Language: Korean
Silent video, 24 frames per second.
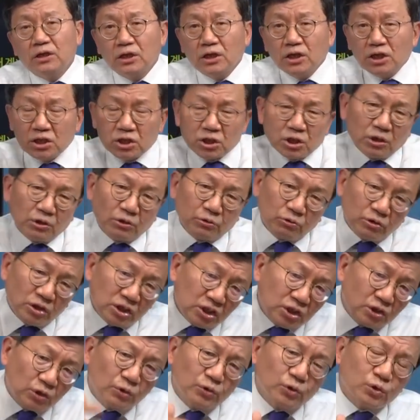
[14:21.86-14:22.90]
히틀러도
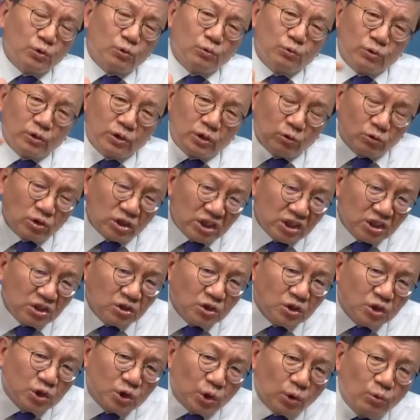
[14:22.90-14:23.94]
이성적이고
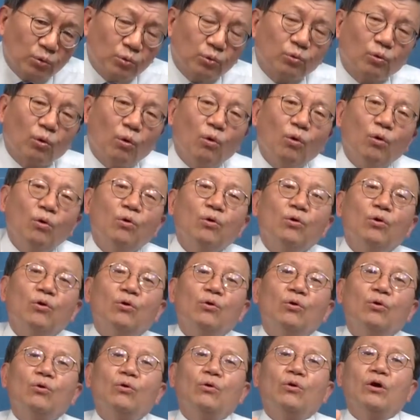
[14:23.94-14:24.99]
지능적으로
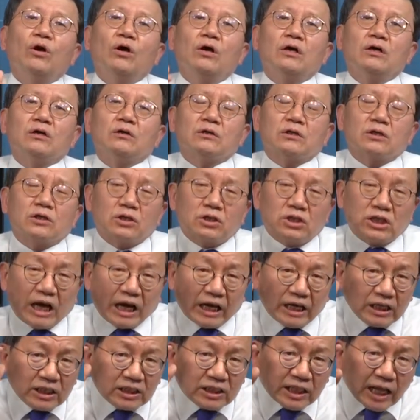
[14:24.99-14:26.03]

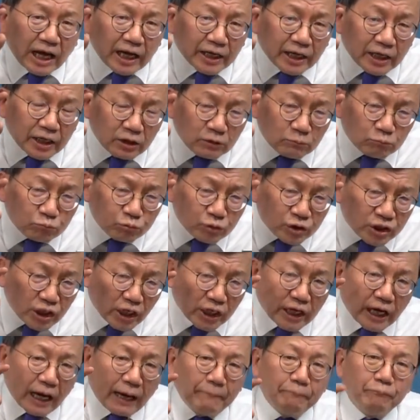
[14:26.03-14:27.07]
자기 딴에는
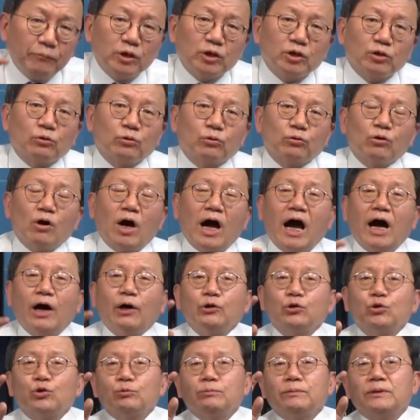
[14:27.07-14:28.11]
무지하게 합리적으로
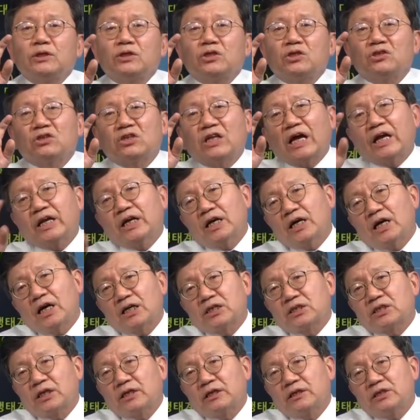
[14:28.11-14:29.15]
아우슈비츠
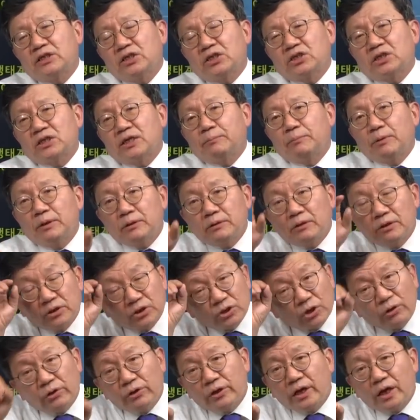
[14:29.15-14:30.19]
대량학살 시스템을
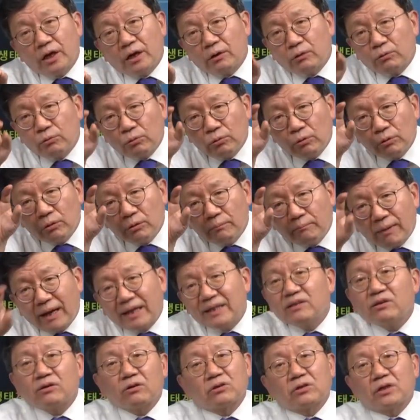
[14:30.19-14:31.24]
설계하고
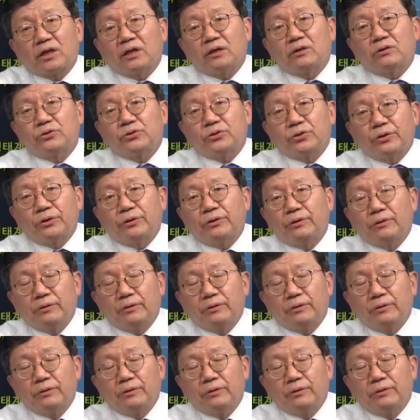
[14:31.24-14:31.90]
만들었다 이거죠.